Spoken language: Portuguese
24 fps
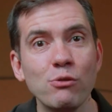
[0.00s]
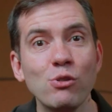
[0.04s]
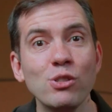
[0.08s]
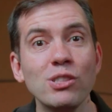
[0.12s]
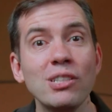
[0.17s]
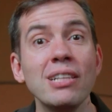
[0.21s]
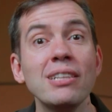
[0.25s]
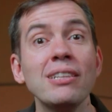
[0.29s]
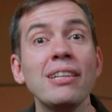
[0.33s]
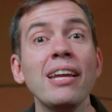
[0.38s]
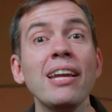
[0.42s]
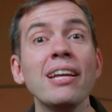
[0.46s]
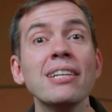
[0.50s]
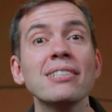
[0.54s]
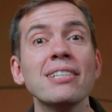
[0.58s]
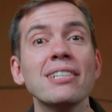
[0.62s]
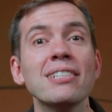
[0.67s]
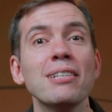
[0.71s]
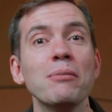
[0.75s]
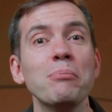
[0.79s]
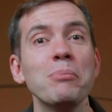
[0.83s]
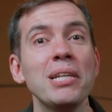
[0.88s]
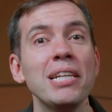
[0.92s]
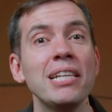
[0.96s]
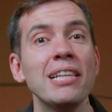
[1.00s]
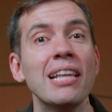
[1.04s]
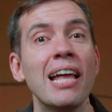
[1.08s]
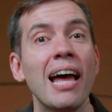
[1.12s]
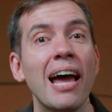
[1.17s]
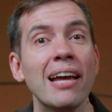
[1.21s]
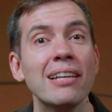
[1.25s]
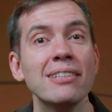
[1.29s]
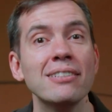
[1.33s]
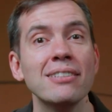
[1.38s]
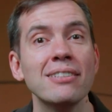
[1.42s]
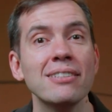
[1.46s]
se você tem essas
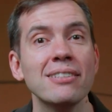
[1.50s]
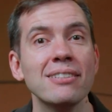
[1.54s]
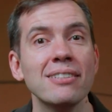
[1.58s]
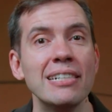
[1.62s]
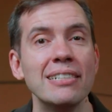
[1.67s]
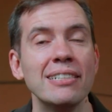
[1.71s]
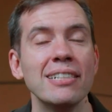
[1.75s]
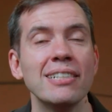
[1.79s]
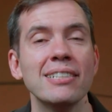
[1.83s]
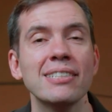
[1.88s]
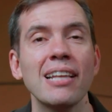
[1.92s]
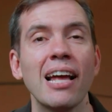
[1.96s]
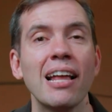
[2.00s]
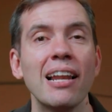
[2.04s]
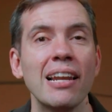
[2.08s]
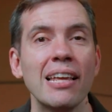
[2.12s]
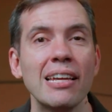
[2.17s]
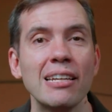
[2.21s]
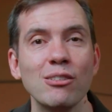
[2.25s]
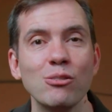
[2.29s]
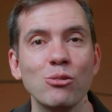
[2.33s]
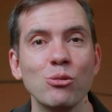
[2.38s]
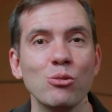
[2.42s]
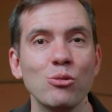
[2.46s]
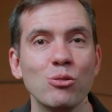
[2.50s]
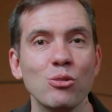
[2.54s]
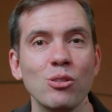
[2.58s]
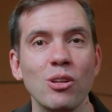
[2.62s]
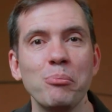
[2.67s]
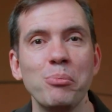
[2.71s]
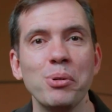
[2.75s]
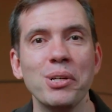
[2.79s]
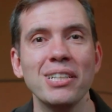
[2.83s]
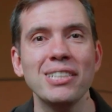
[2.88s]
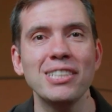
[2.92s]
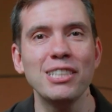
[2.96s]
habilidades, esses talentos,
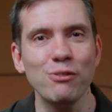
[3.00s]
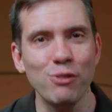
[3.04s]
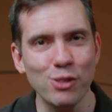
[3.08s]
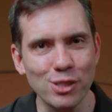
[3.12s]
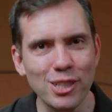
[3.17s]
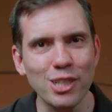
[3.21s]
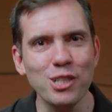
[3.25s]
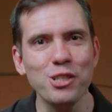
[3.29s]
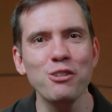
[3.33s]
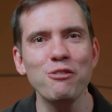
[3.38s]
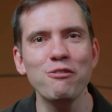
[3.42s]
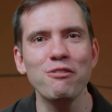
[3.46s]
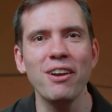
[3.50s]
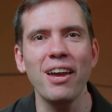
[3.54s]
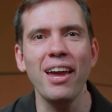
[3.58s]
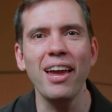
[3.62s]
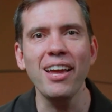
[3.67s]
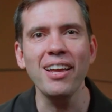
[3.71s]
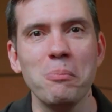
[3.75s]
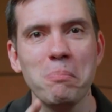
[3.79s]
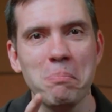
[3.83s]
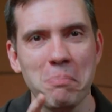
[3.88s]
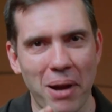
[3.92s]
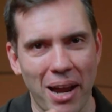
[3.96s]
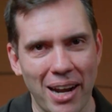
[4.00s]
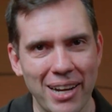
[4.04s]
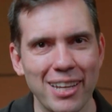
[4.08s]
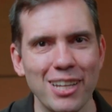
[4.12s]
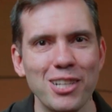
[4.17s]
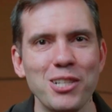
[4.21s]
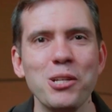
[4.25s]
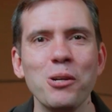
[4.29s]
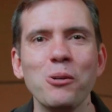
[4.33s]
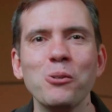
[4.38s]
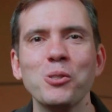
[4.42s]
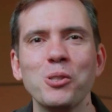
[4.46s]
porque se você tiver,
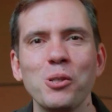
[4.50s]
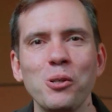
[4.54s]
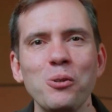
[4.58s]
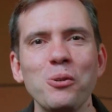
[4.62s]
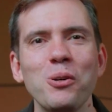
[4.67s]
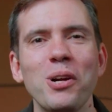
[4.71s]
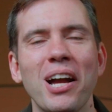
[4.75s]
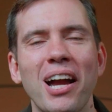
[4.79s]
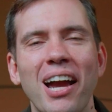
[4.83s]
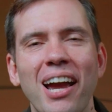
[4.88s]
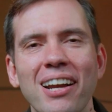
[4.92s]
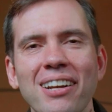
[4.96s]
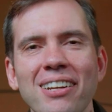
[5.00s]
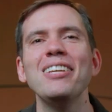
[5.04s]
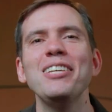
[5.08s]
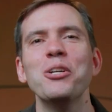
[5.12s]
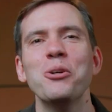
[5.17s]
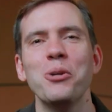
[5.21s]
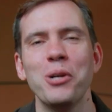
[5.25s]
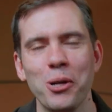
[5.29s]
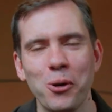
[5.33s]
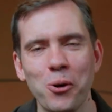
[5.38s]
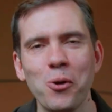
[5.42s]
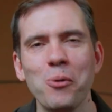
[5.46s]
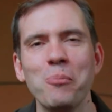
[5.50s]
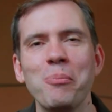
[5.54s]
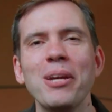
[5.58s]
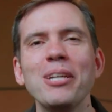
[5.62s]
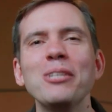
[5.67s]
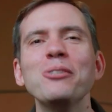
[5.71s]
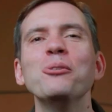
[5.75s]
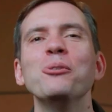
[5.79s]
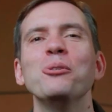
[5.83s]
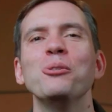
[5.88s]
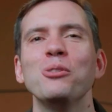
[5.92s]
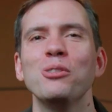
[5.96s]
marketing é o seu lugar e e eu
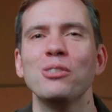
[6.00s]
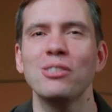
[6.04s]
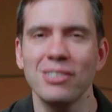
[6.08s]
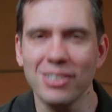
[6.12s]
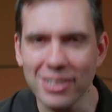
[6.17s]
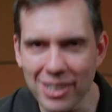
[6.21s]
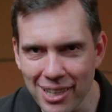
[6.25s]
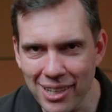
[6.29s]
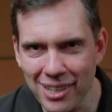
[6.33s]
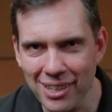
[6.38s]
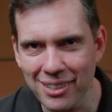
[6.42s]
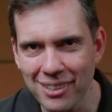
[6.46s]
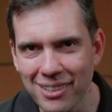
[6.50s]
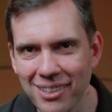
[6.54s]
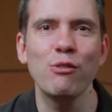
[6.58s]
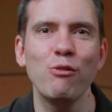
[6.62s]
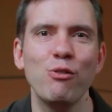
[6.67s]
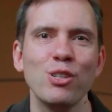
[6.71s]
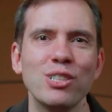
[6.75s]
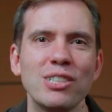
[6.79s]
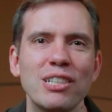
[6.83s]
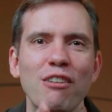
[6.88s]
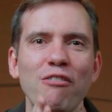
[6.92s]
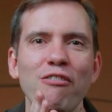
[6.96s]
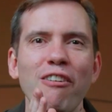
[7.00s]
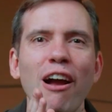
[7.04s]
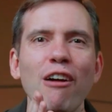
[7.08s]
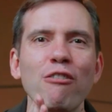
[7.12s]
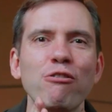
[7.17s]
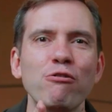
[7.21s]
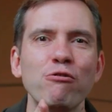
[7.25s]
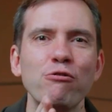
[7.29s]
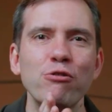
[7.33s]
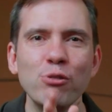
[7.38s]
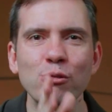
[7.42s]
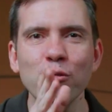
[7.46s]
recomendo sim que você vá
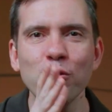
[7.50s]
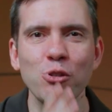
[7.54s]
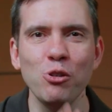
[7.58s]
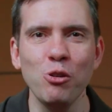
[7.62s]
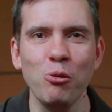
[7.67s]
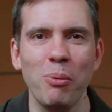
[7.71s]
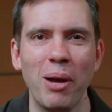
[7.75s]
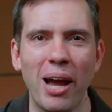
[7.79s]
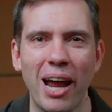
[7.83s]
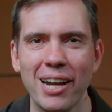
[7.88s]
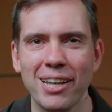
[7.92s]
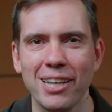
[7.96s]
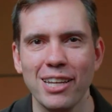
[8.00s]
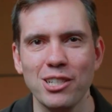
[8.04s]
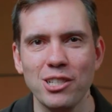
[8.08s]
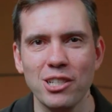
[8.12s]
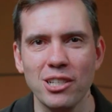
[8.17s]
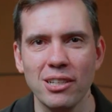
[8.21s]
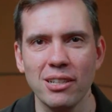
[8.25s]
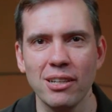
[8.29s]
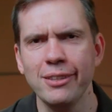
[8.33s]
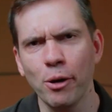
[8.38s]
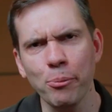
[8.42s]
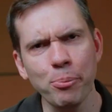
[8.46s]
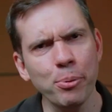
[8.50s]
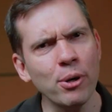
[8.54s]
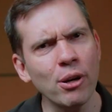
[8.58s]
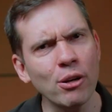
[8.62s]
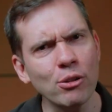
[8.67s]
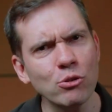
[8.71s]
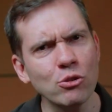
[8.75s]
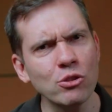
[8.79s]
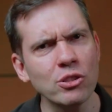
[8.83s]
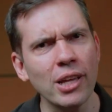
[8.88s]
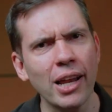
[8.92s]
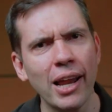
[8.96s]
fundo no marketing. Não por
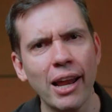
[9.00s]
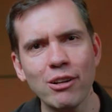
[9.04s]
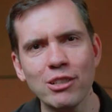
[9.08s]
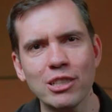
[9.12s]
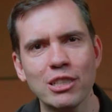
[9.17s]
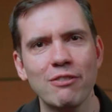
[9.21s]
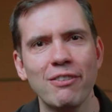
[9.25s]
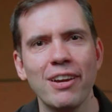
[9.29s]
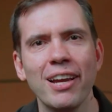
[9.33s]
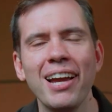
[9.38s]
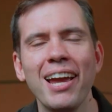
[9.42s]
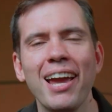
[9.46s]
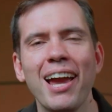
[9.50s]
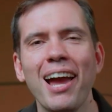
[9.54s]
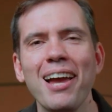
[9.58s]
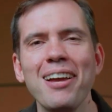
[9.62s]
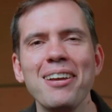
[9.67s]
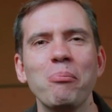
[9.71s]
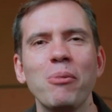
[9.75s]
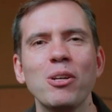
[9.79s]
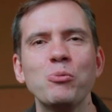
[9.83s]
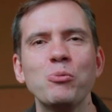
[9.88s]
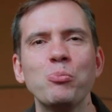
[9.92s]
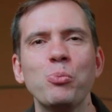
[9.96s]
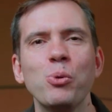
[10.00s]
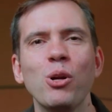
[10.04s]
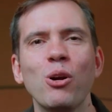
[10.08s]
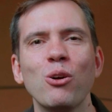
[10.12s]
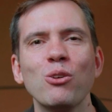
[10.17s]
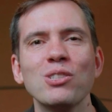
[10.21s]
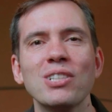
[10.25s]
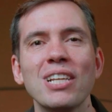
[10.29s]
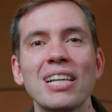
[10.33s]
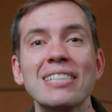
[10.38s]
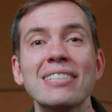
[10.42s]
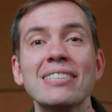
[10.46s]
causa do salário que você vai ganhar, mas por
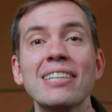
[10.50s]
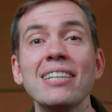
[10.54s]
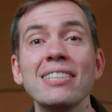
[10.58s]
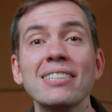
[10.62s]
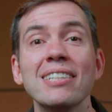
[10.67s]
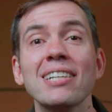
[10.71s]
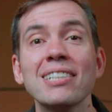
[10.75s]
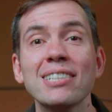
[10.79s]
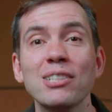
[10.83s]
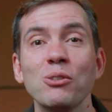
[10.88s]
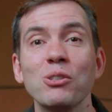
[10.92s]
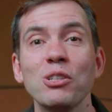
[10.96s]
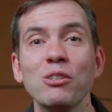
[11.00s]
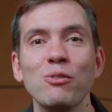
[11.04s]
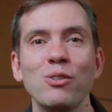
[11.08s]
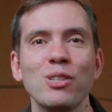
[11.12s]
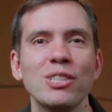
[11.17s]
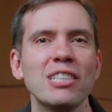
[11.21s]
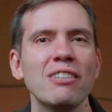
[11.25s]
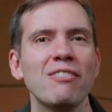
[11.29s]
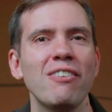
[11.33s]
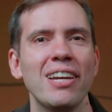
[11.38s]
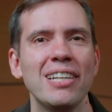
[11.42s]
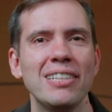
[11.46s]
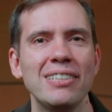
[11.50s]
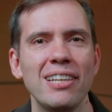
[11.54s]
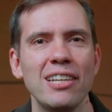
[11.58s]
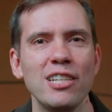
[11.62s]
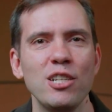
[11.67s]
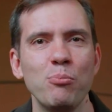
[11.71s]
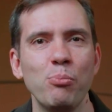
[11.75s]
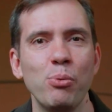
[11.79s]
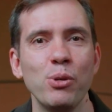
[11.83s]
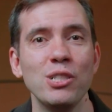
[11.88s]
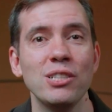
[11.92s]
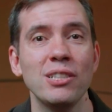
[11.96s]
causa da sensação que você vai ter
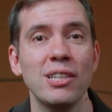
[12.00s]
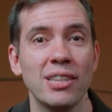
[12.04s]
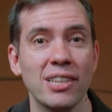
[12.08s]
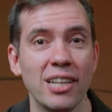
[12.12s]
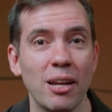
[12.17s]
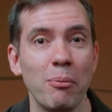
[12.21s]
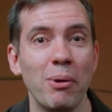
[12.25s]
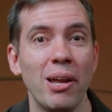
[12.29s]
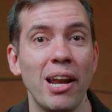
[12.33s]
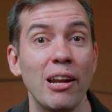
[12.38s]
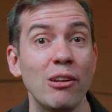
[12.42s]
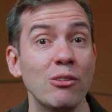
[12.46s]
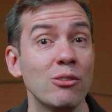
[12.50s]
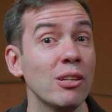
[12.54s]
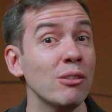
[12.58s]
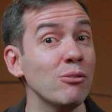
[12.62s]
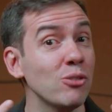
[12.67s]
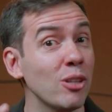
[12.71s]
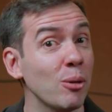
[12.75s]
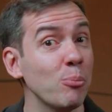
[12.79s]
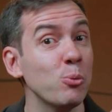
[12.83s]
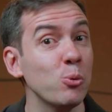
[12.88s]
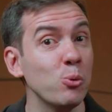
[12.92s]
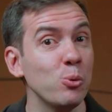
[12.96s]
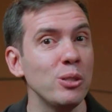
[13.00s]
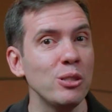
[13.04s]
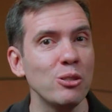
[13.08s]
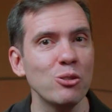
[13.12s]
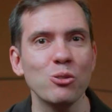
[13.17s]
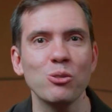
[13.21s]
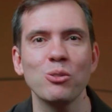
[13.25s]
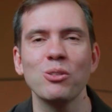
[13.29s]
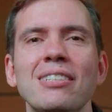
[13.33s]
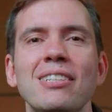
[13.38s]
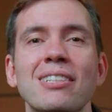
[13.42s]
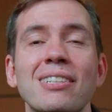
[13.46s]
depois de ter trabalhado tanto tempo com
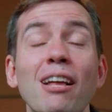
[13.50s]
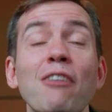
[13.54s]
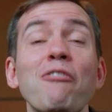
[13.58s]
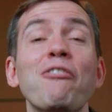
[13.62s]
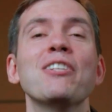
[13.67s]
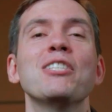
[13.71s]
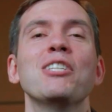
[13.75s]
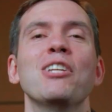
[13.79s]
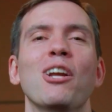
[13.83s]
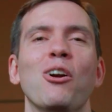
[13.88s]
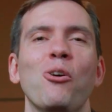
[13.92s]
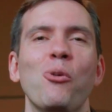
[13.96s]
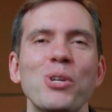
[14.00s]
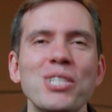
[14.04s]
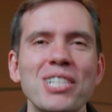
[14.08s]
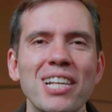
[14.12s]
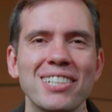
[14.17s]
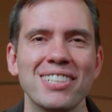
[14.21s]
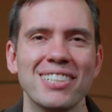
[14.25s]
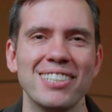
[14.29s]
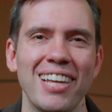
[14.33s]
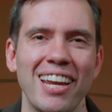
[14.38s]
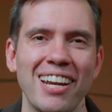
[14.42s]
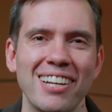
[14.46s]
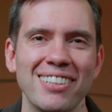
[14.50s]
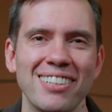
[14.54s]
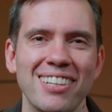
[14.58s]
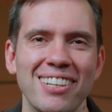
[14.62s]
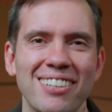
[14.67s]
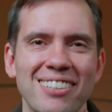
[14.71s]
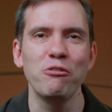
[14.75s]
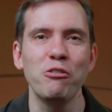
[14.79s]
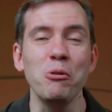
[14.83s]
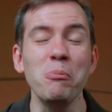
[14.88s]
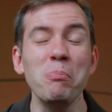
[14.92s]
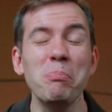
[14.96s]
isso, de estar tá fazendo a coisa certa.
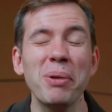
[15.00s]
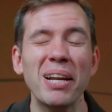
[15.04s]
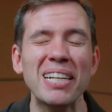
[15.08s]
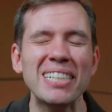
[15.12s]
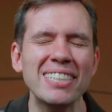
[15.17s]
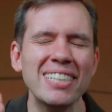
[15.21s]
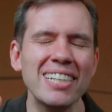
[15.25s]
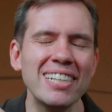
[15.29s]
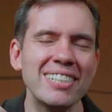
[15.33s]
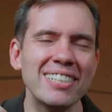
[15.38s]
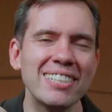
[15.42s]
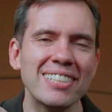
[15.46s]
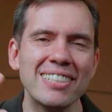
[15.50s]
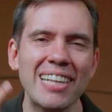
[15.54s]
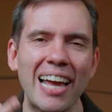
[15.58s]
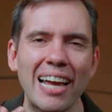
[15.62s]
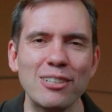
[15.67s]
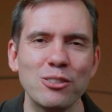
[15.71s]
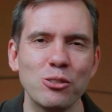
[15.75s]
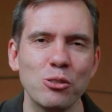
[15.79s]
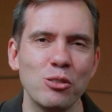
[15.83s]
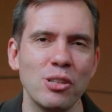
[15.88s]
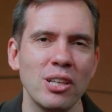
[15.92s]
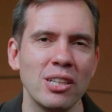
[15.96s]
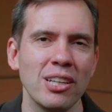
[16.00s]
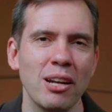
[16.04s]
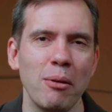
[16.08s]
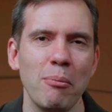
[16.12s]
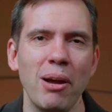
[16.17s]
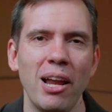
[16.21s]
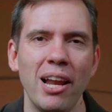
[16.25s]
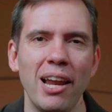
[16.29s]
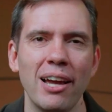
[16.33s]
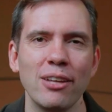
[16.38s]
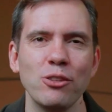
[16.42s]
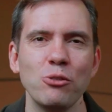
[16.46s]
Foi um prazerzaço ter
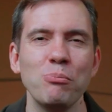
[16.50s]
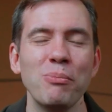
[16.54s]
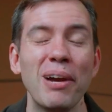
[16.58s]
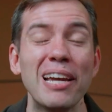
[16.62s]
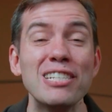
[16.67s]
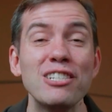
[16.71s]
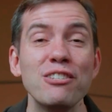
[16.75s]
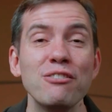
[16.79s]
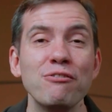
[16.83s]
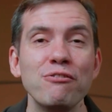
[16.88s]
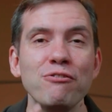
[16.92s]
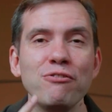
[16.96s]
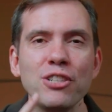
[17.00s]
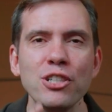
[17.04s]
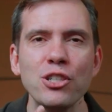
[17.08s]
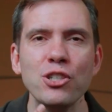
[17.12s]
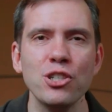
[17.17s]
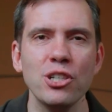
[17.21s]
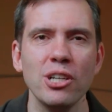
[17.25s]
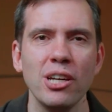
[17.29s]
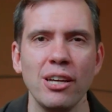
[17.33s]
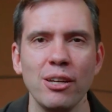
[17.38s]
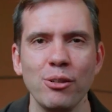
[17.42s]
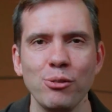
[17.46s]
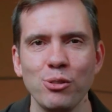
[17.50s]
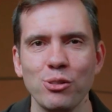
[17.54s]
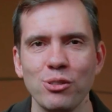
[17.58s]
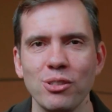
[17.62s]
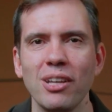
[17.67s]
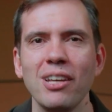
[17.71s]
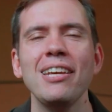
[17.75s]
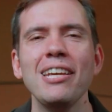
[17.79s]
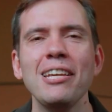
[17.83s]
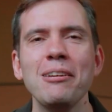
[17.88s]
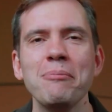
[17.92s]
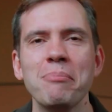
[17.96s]
trabalhado mais de 20 anos
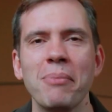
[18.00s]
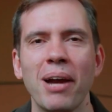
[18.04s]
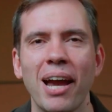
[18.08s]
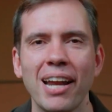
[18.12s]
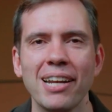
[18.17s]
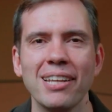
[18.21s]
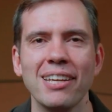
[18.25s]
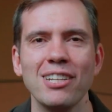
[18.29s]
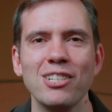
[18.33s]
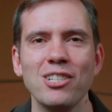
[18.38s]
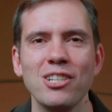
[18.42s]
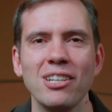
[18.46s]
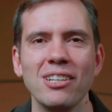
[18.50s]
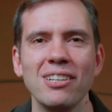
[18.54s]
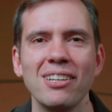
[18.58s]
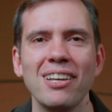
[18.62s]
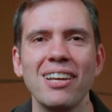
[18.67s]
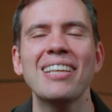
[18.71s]
em marketing.